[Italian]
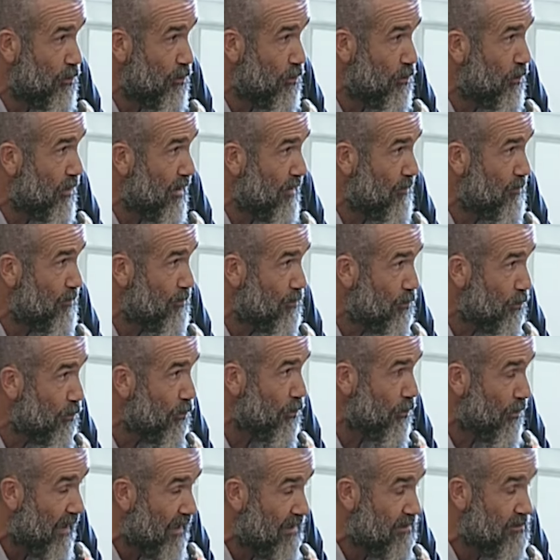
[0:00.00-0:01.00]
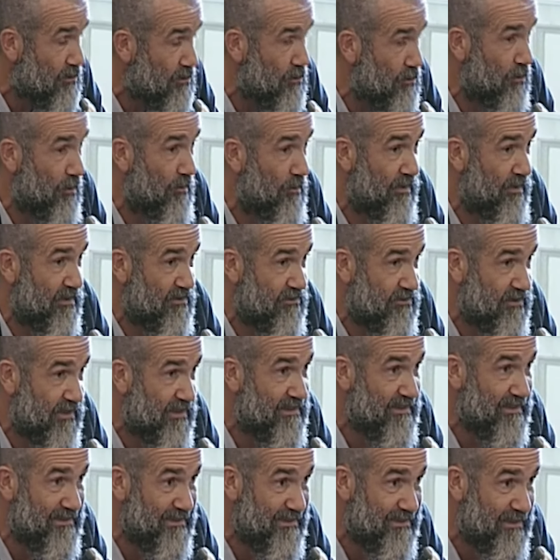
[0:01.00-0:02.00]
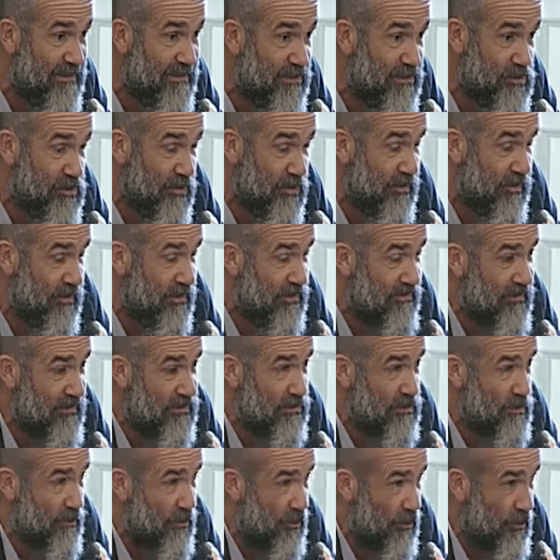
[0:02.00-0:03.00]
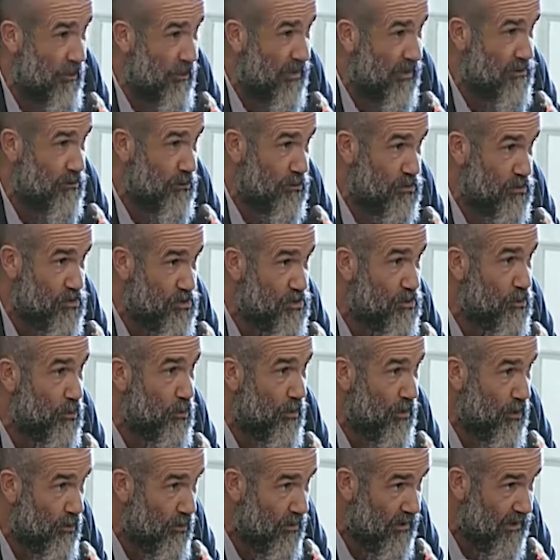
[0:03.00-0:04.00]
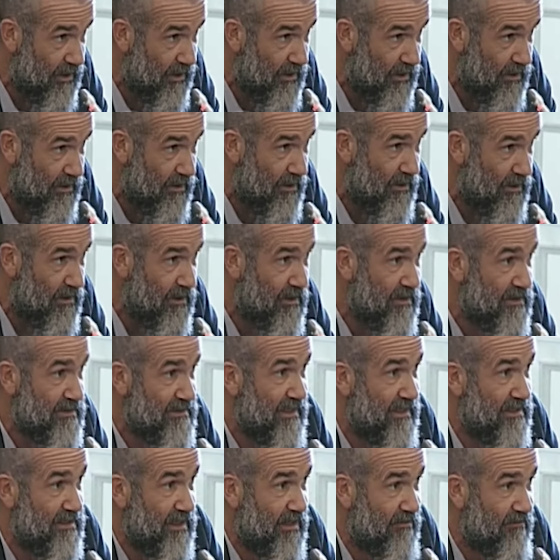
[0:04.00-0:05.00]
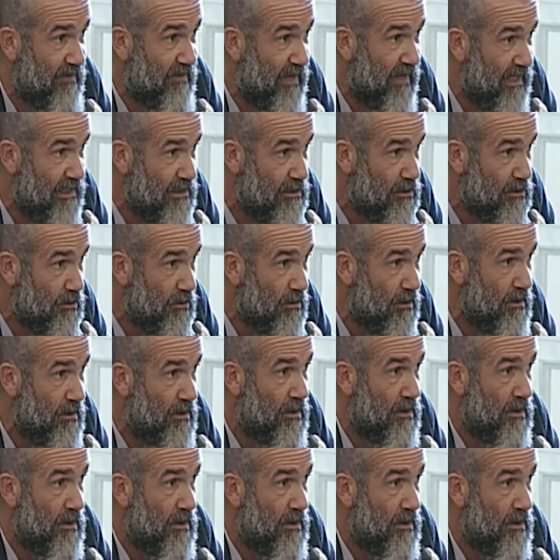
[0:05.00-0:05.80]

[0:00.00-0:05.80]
lo è più quando il paziente ti dice che è arrivato dopo 4-5 ore dal travaglio